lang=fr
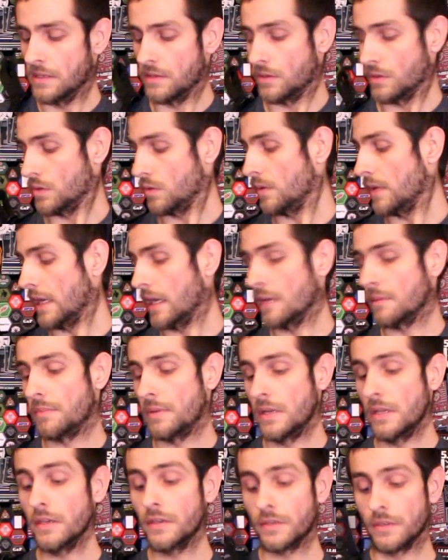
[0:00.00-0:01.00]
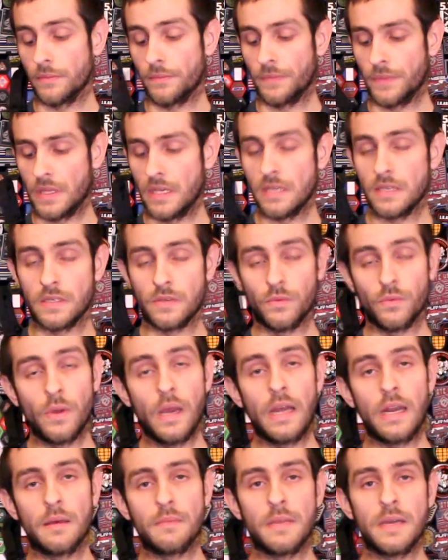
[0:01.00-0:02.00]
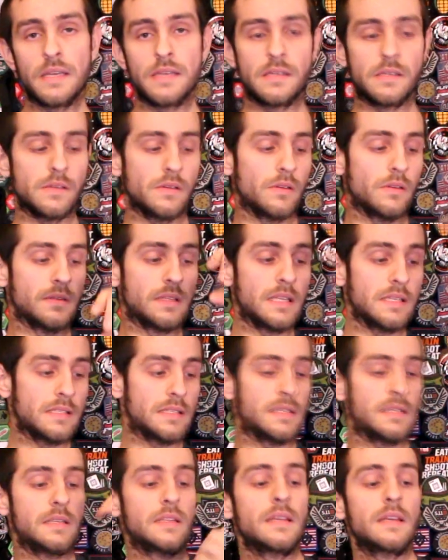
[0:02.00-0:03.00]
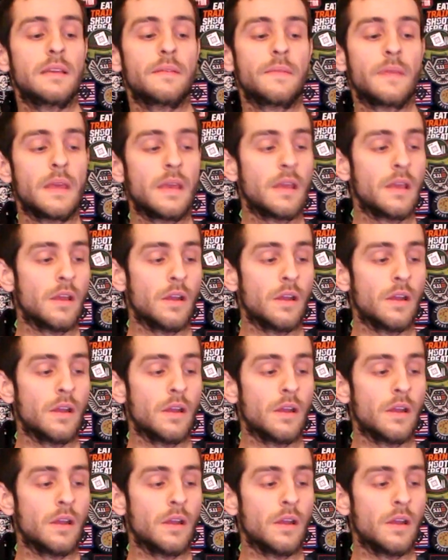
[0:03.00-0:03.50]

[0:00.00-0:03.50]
Ce sont des répliques qui sont à la base euh, destinées